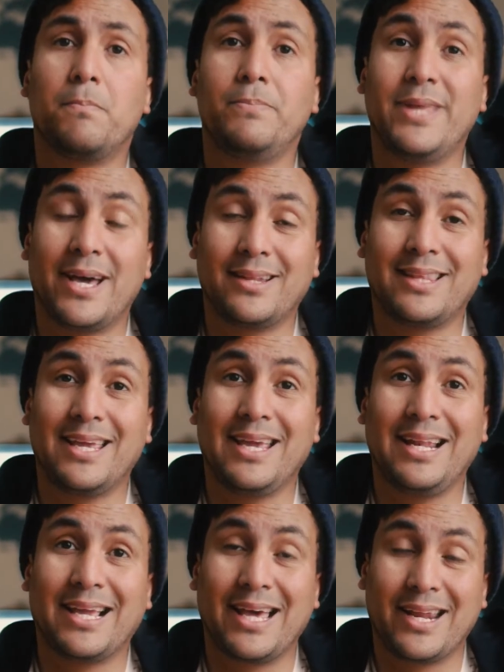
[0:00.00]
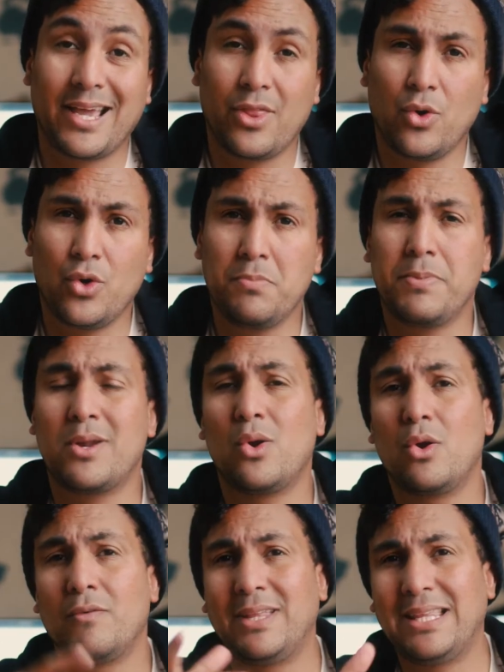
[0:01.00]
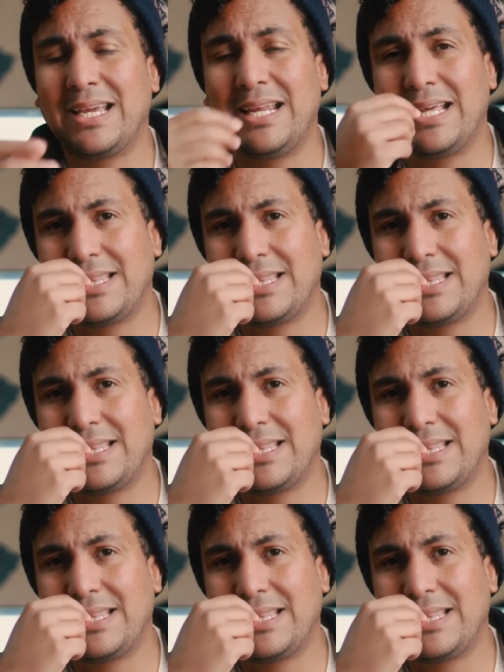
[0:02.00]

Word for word: darte el cargador, pero lo venden en